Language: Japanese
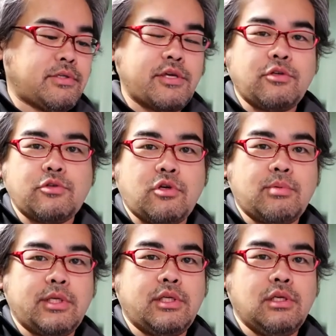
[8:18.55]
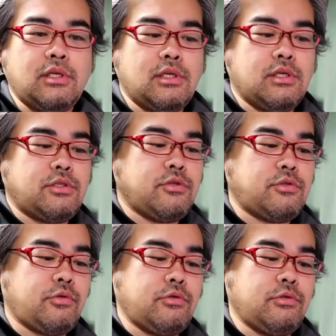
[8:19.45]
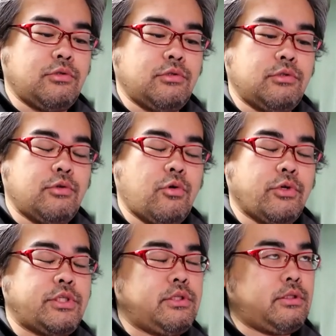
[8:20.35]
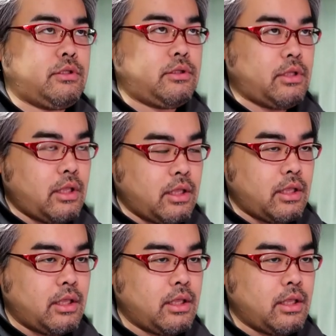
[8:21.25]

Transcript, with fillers: 最初の職場に就職をして、